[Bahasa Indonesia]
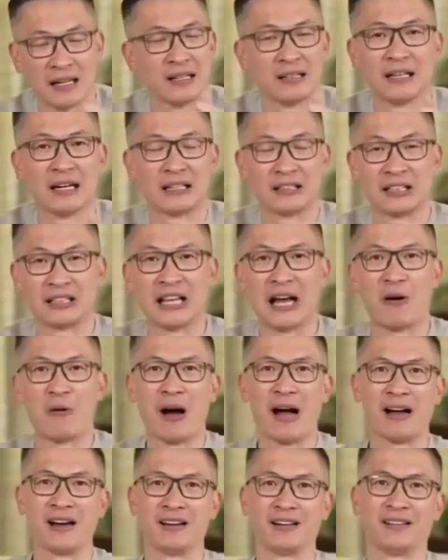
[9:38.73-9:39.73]
dengan
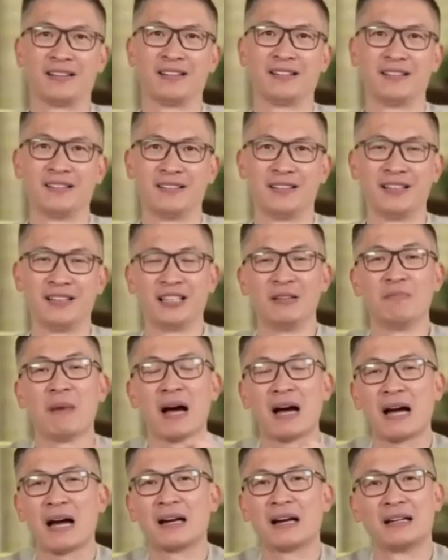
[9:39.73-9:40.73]
tertawa.
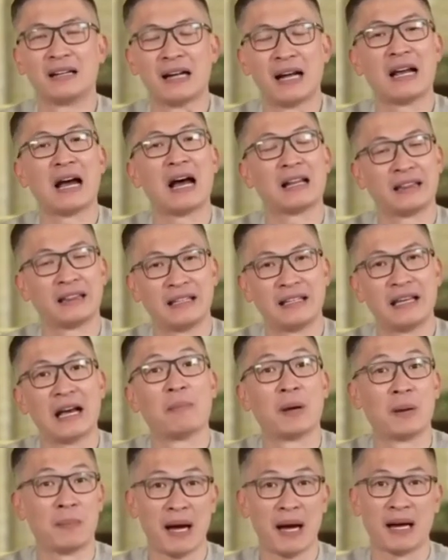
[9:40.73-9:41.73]
Dimakan dari hati
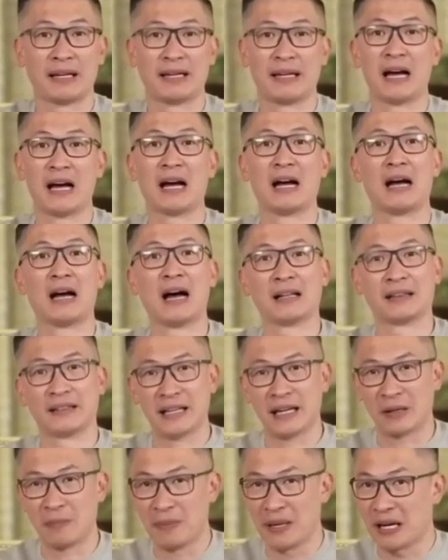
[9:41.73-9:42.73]
yang berbahagia,
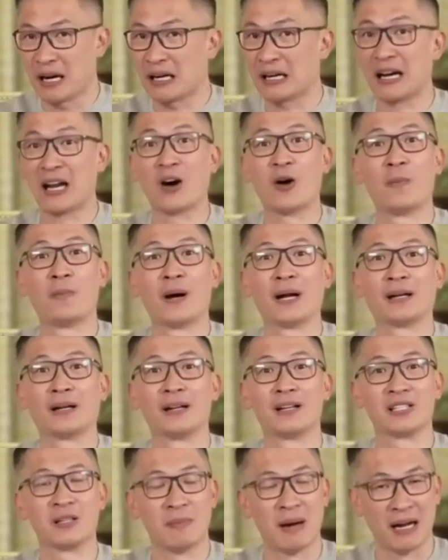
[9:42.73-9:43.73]
hati yang gembira adalah obat,
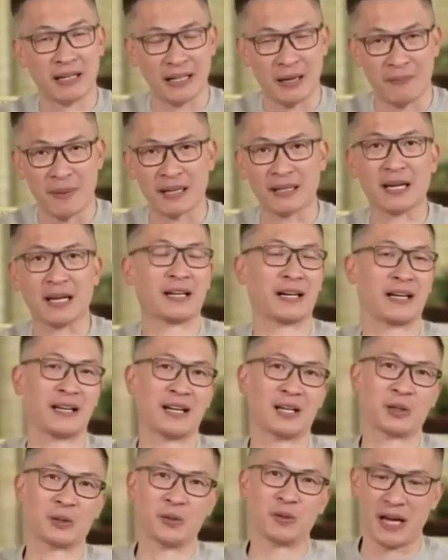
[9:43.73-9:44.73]
semangat yang patah
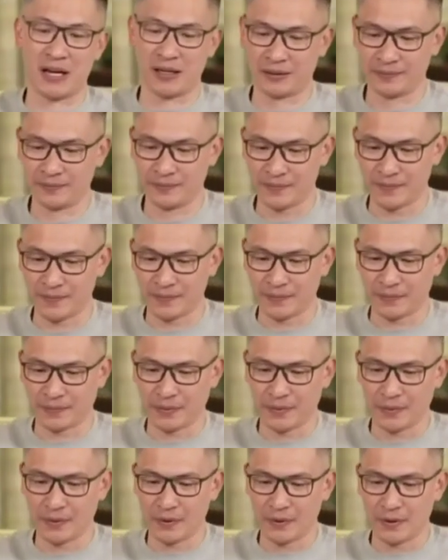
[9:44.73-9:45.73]
keringkan tulang.
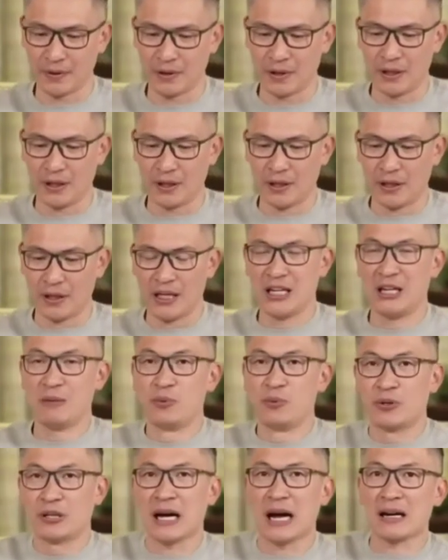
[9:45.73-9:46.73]
Ini
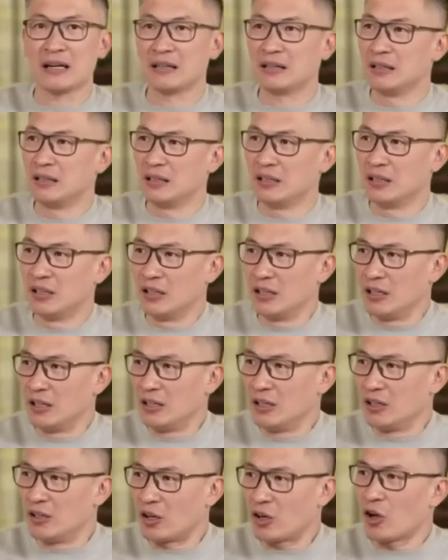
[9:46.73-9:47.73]
bukan
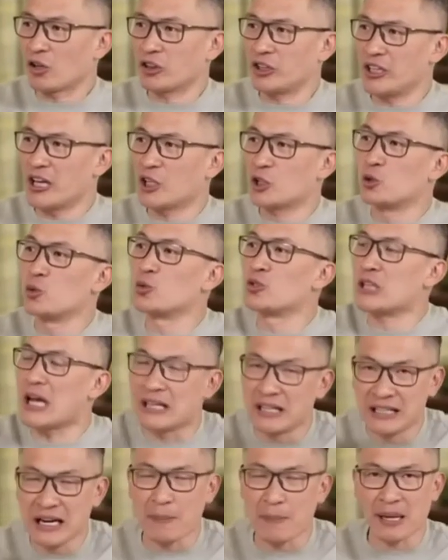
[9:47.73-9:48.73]
roti yang
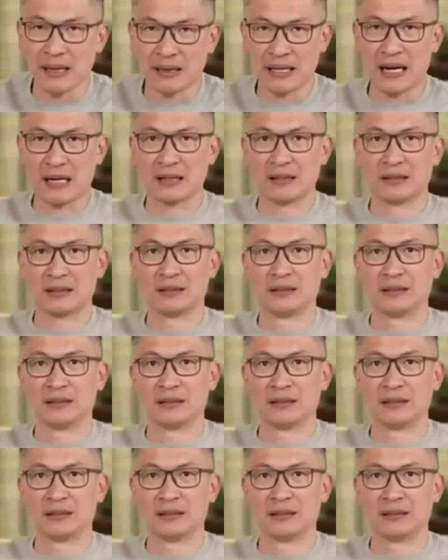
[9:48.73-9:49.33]
susah didapatkan.